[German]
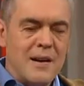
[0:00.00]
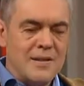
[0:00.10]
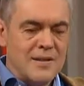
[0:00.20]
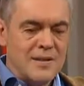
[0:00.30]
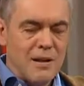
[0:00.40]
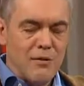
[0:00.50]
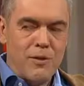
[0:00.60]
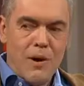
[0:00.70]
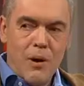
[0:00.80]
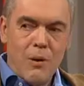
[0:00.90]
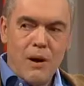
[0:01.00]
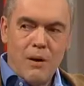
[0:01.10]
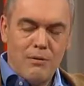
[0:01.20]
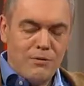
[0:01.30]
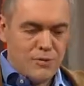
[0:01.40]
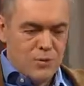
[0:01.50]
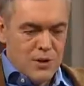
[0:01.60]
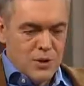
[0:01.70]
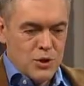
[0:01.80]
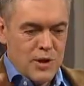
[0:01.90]
dass es auf, auch auf so
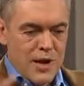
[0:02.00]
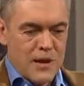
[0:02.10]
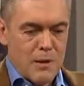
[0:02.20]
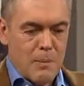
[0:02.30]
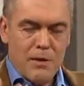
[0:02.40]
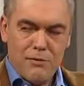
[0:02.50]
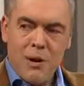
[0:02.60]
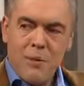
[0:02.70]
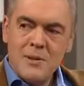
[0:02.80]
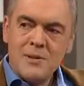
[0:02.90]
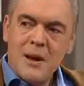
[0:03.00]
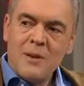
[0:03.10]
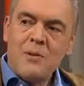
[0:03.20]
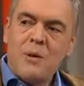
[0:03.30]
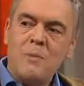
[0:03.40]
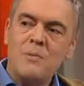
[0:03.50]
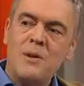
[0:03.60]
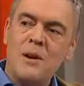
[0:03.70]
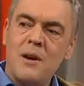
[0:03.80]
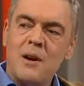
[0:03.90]
eine schlichte Performance
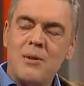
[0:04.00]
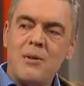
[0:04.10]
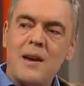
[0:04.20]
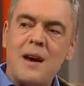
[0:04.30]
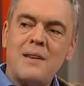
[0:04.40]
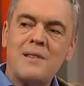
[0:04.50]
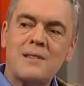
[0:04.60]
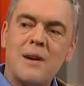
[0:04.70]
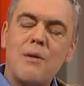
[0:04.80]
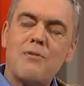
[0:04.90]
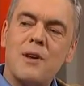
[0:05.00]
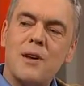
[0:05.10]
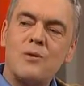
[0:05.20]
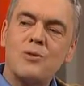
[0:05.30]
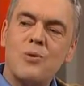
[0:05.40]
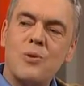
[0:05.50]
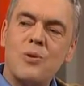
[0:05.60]
ankommt und er hat es drauf, genau zu